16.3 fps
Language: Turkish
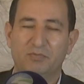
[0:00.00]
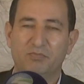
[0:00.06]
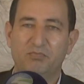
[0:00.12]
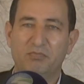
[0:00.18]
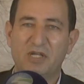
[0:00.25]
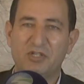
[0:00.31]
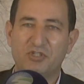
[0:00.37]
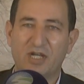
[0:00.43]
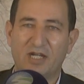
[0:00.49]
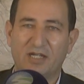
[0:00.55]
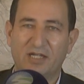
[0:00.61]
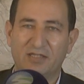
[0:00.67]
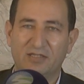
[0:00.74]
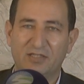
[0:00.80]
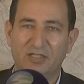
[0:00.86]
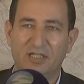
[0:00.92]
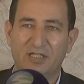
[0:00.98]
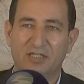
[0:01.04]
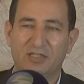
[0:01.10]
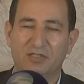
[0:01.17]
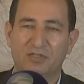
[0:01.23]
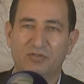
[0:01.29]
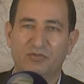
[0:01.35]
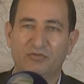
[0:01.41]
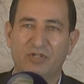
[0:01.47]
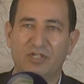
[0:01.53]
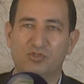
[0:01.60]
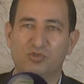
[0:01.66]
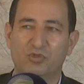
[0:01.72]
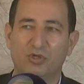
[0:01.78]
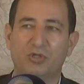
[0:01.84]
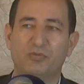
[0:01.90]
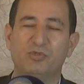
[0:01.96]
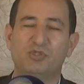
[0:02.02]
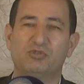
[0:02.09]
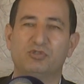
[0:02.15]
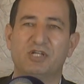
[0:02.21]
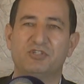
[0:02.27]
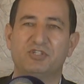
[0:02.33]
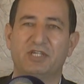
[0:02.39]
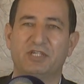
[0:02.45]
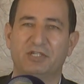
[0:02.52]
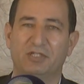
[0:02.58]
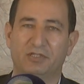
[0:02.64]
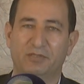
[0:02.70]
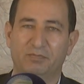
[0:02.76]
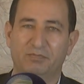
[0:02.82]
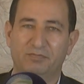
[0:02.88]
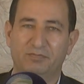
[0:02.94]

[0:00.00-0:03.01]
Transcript: meşakkatli ve zor bir sürece girdim.